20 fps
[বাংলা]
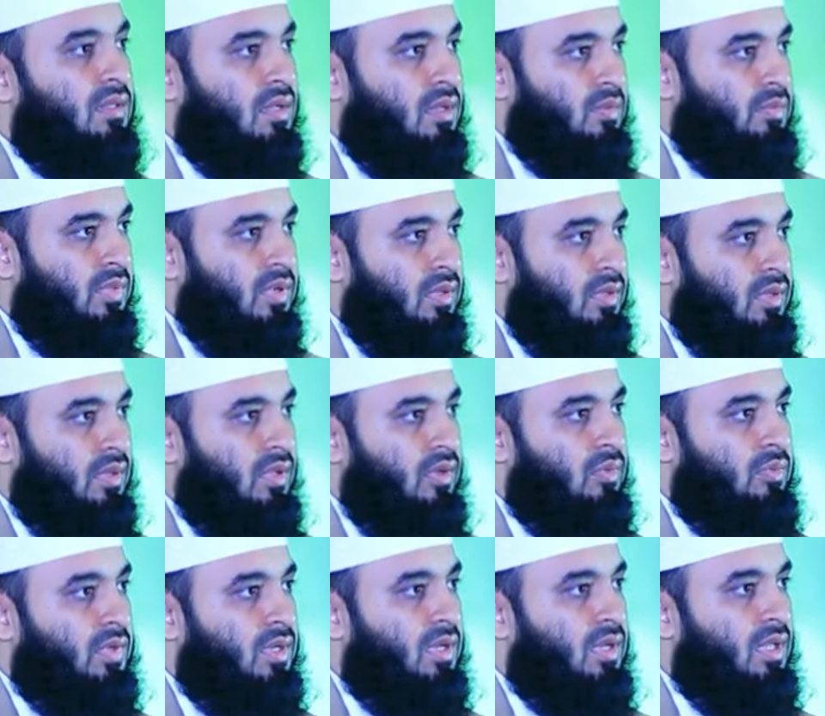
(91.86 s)

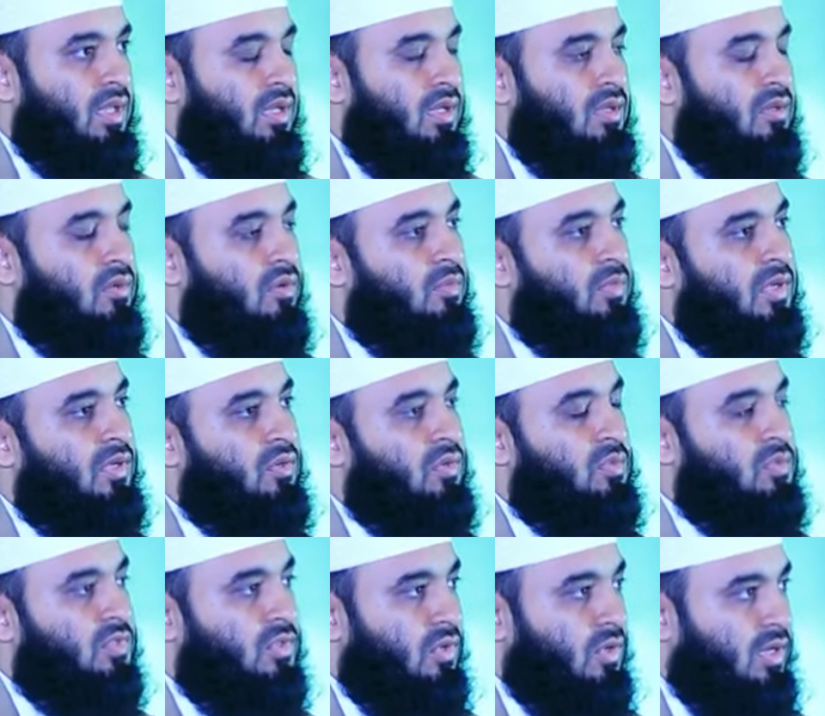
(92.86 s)
তকব্বাল্লাহ মিন্না
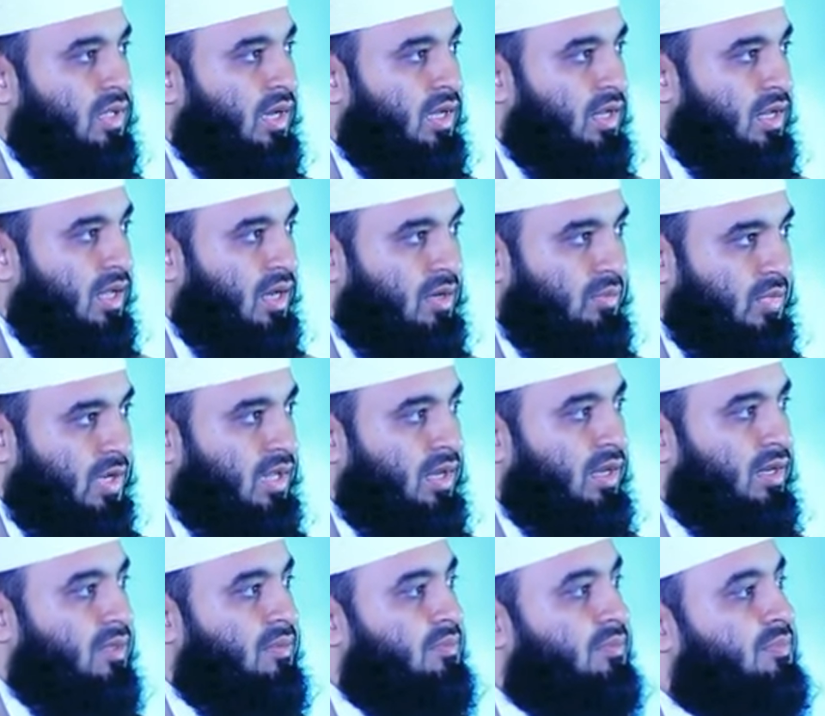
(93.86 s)
ওমিনকুম সলিহাল আহমাল
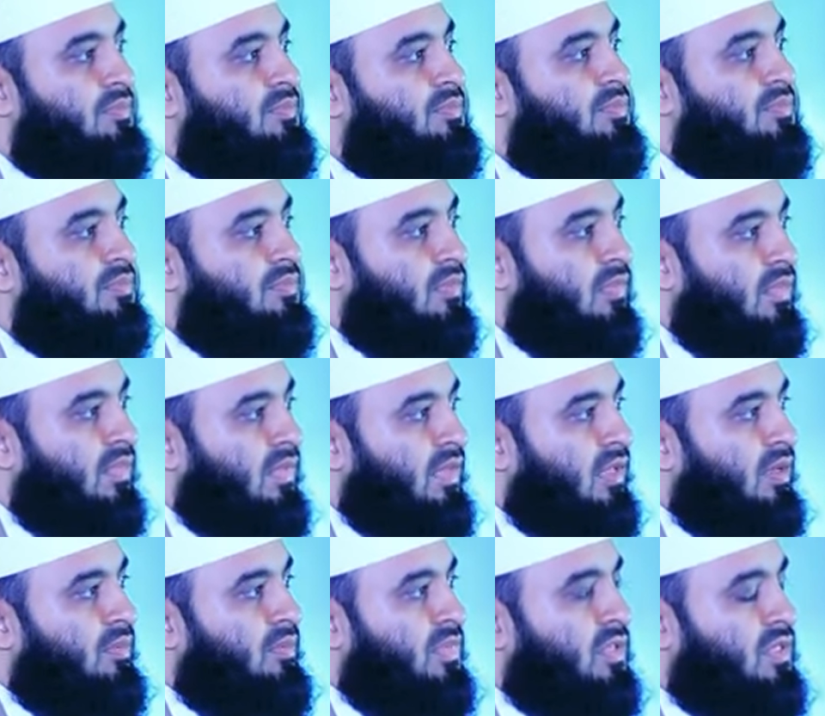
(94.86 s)

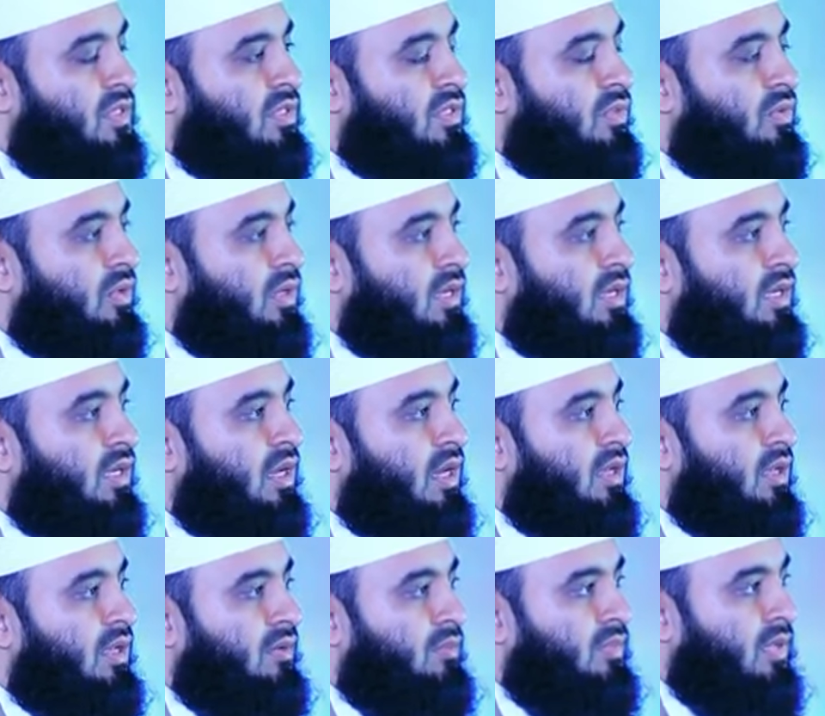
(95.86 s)
বিশেষ করে
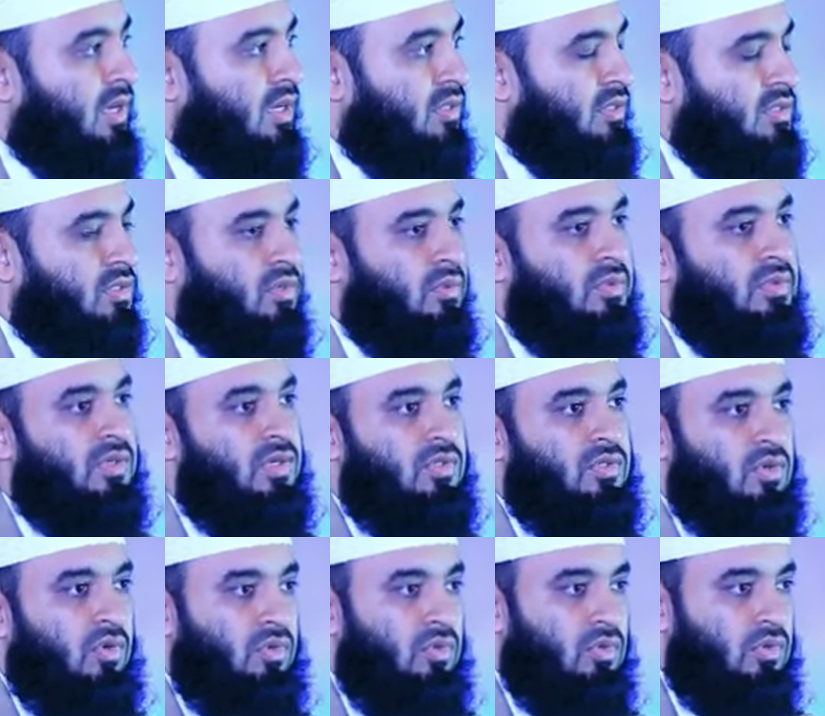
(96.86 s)
আইএম বাংলাদেশ
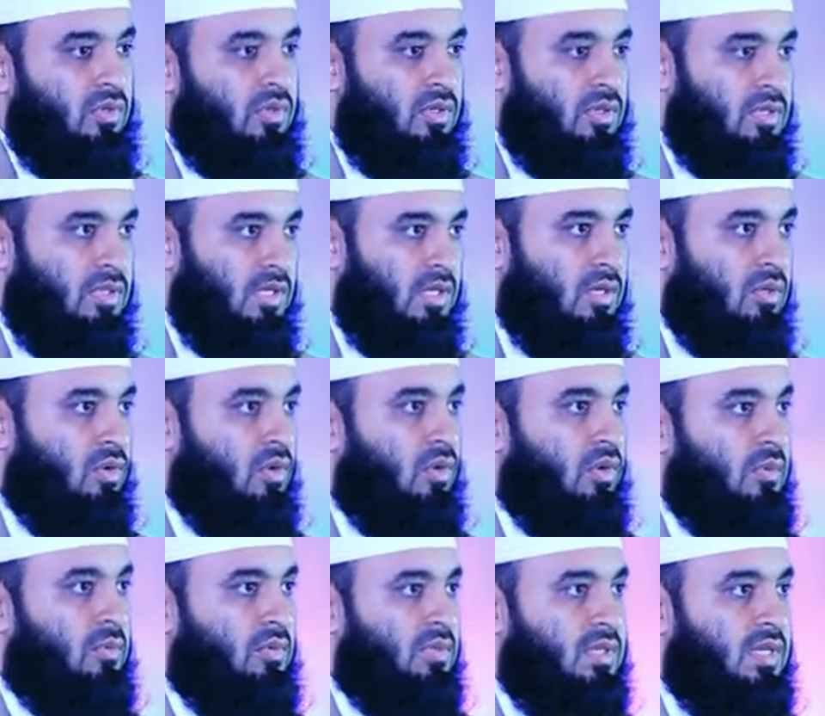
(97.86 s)
কমিউনিটির সকল
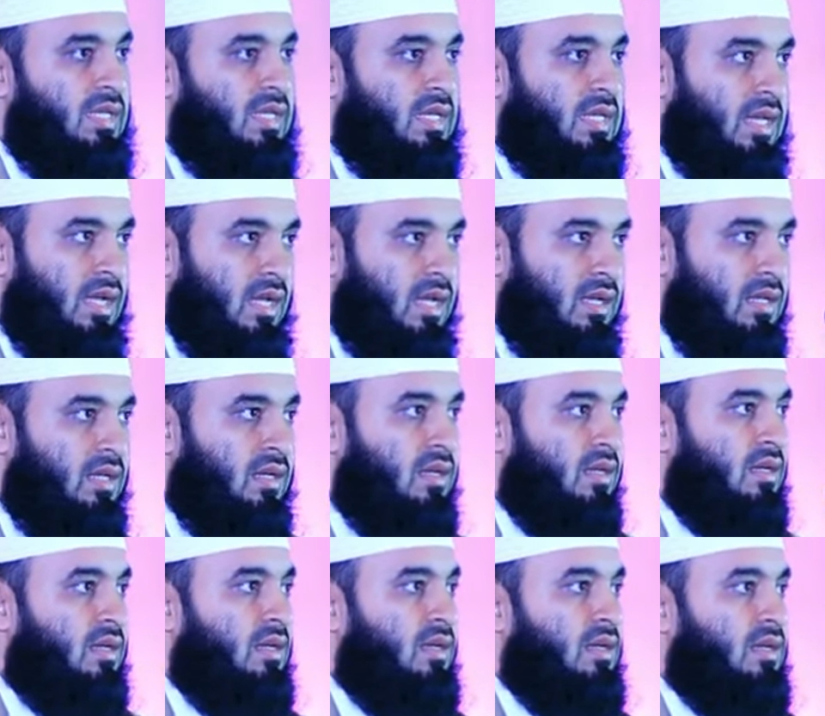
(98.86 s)
শিক্ষক এবং শিক্ষিকা
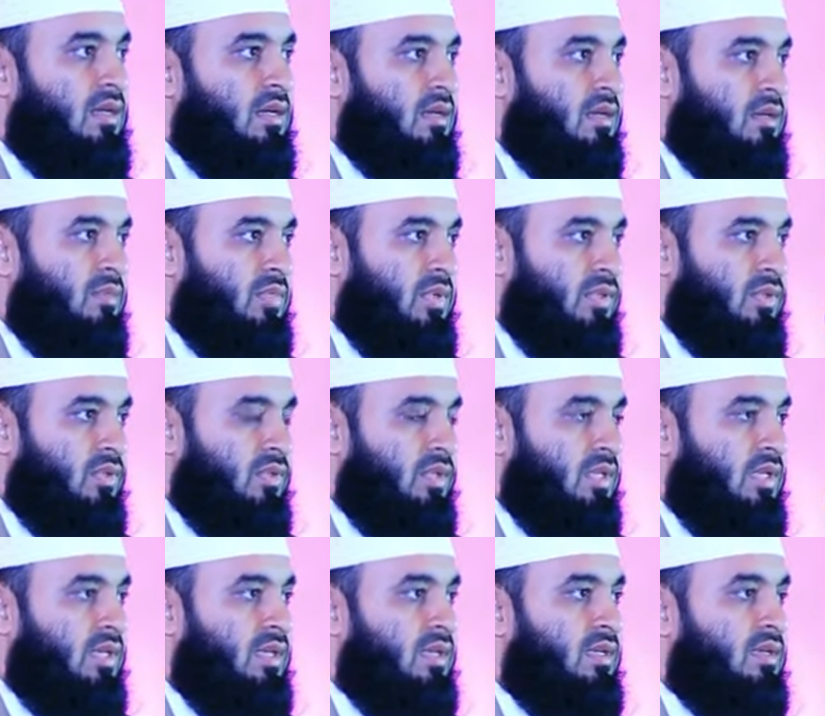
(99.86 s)

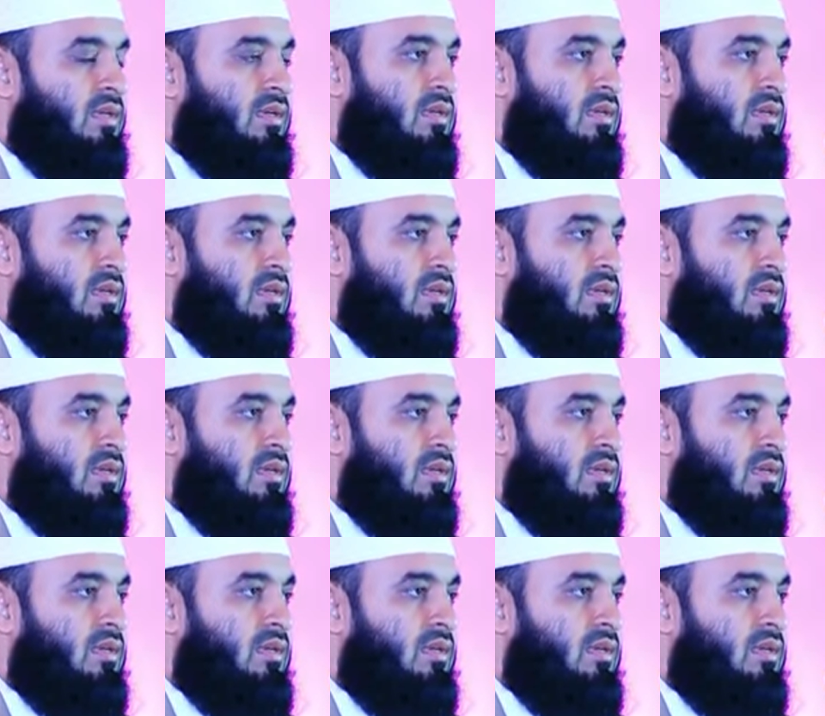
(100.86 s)
বৃন্দদের